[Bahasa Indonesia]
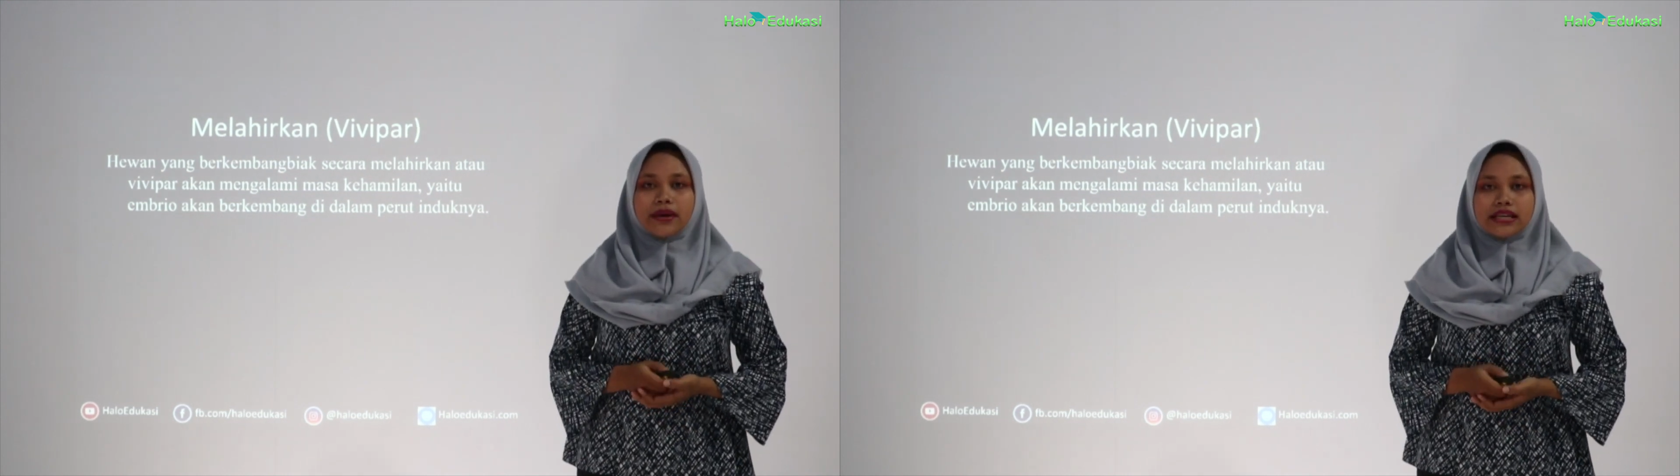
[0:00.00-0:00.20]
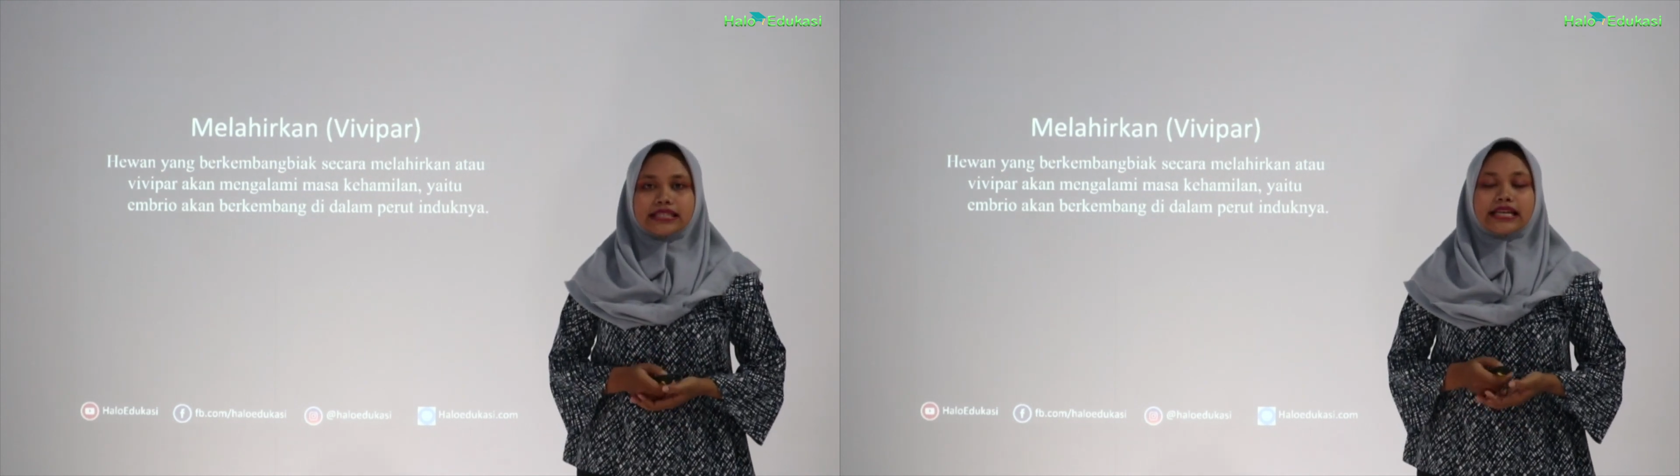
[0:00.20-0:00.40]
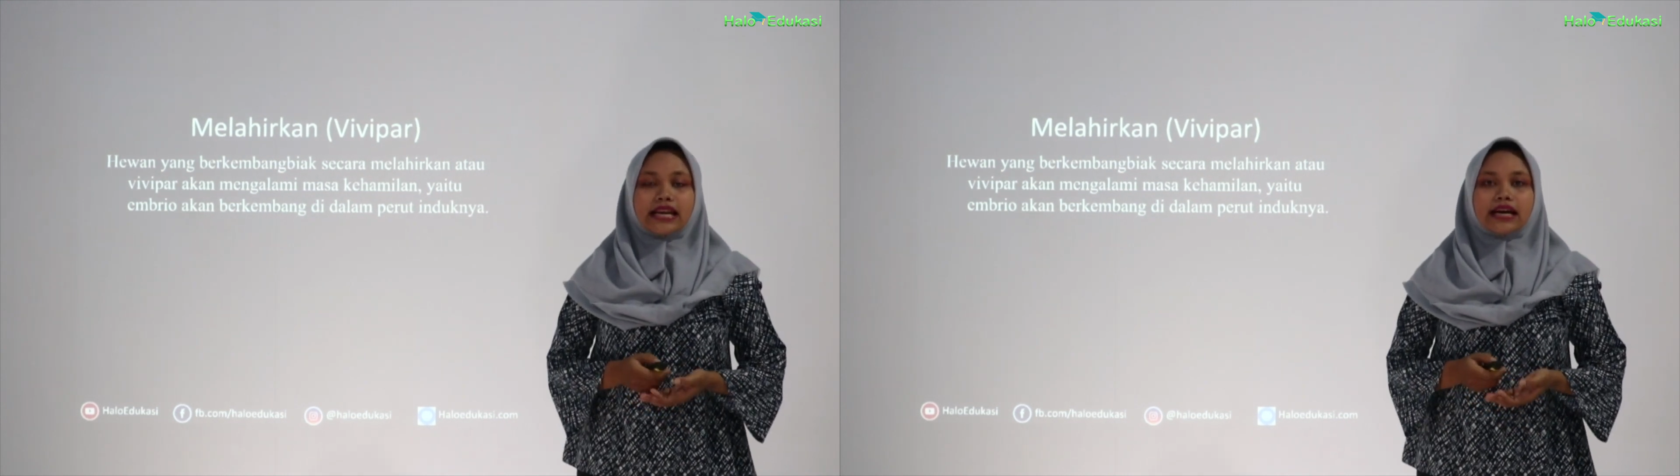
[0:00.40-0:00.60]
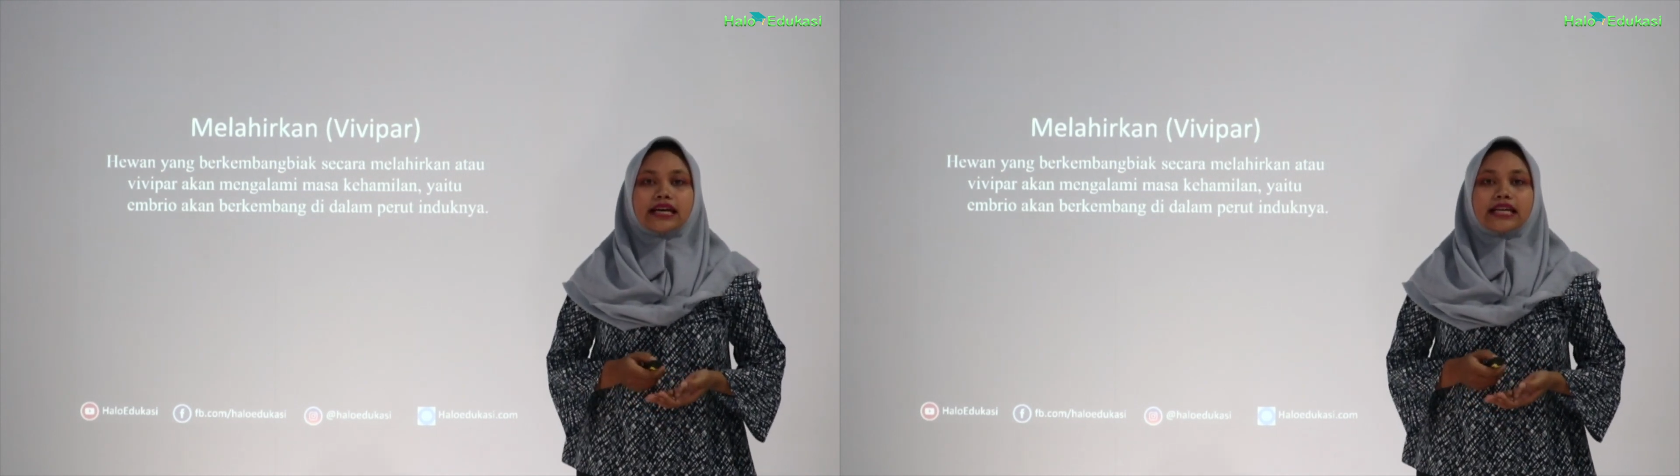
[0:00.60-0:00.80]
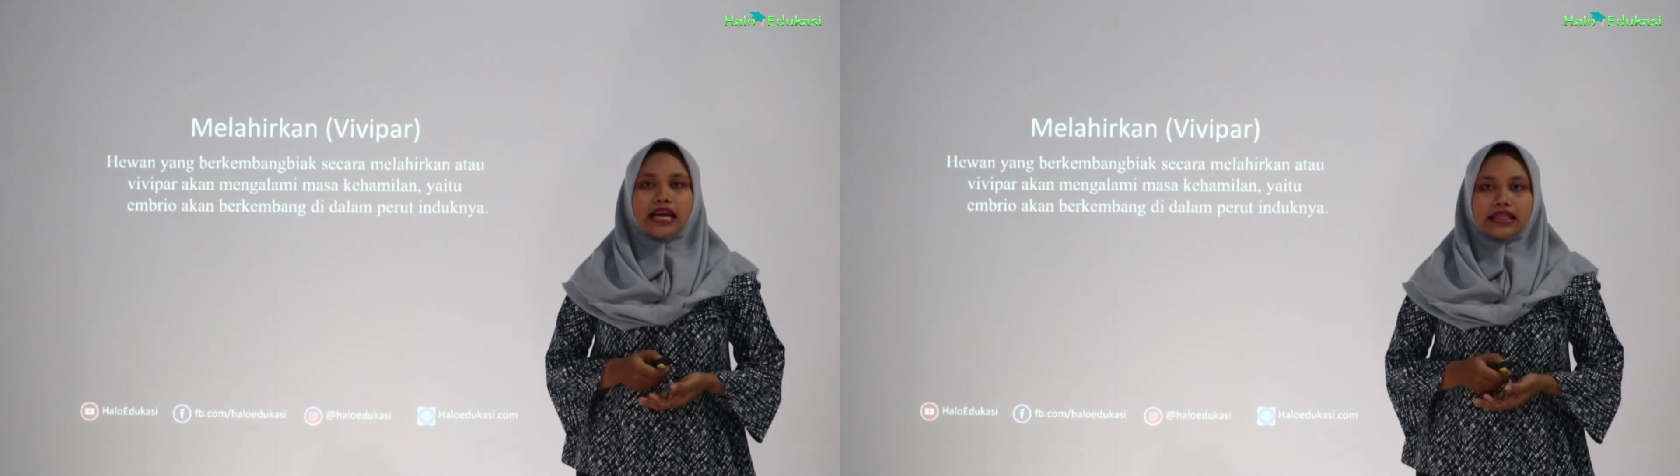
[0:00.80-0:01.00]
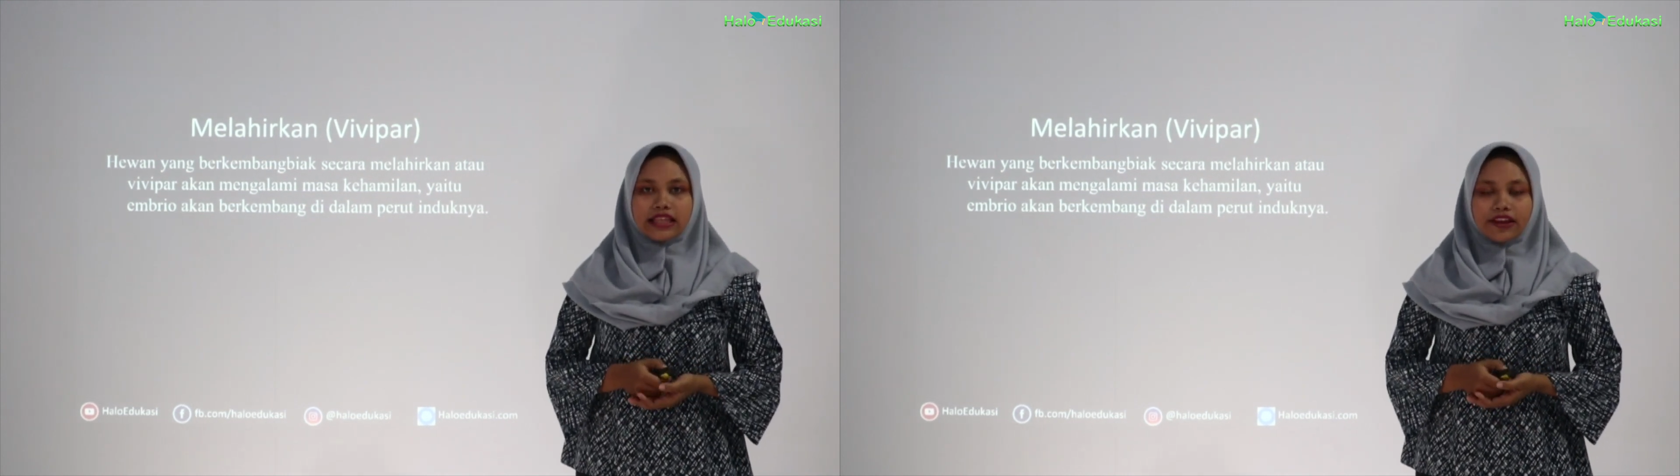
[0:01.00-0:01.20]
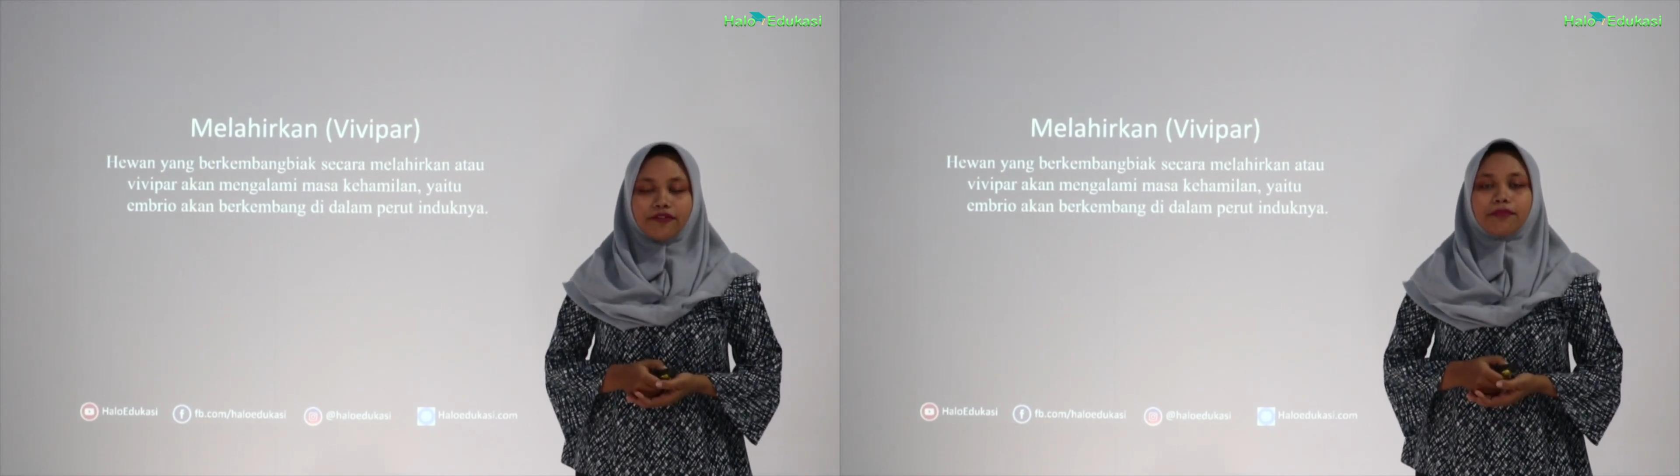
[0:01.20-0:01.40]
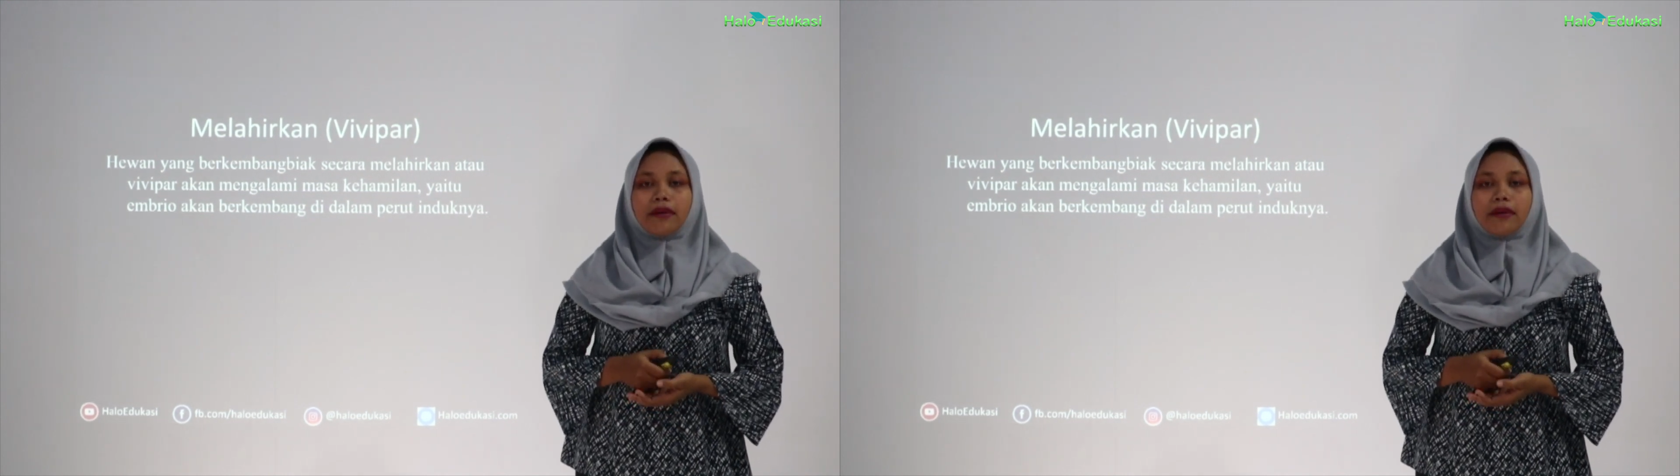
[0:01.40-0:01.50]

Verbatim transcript: biak secara generatif